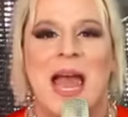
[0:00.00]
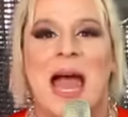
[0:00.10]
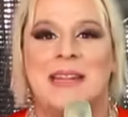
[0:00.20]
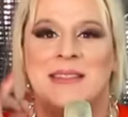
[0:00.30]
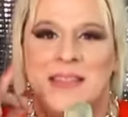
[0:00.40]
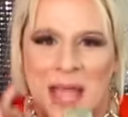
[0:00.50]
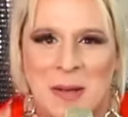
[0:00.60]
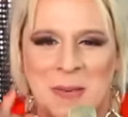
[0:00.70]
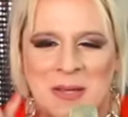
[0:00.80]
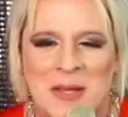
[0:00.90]
Até
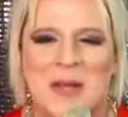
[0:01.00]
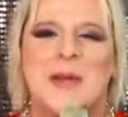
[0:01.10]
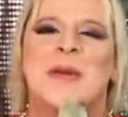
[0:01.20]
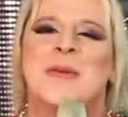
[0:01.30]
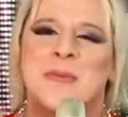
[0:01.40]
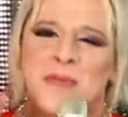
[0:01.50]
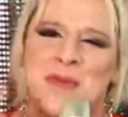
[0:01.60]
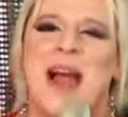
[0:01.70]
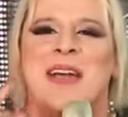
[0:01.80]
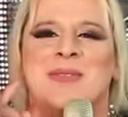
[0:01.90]
amanhã com
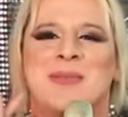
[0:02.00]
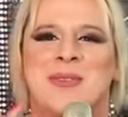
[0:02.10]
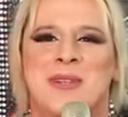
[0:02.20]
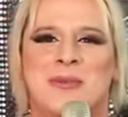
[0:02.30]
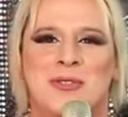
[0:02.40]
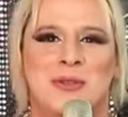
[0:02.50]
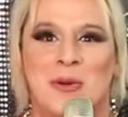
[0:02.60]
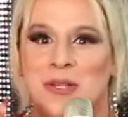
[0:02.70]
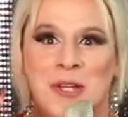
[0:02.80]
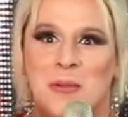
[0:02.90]
mais um Rodrigo
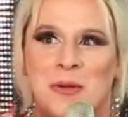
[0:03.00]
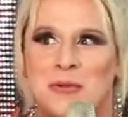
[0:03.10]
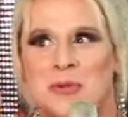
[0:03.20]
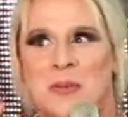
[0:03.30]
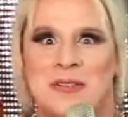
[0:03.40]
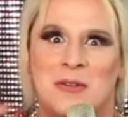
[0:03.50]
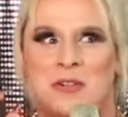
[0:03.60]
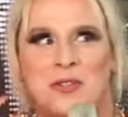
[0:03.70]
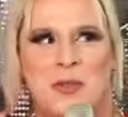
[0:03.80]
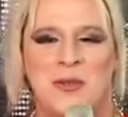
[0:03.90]
Show. Eu ainda não me acostumei com esse
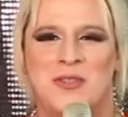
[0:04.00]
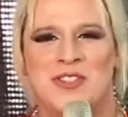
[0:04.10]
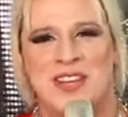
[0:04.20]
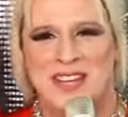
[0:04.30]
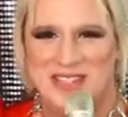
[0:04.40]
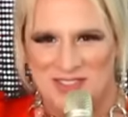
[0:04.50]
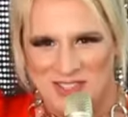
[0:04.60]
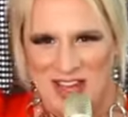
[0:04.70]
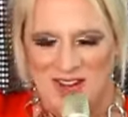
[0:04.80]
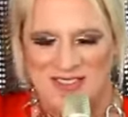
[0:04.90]
negócio de todo dia.
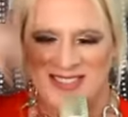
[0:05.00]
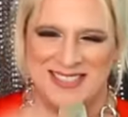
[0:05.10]
Tchau.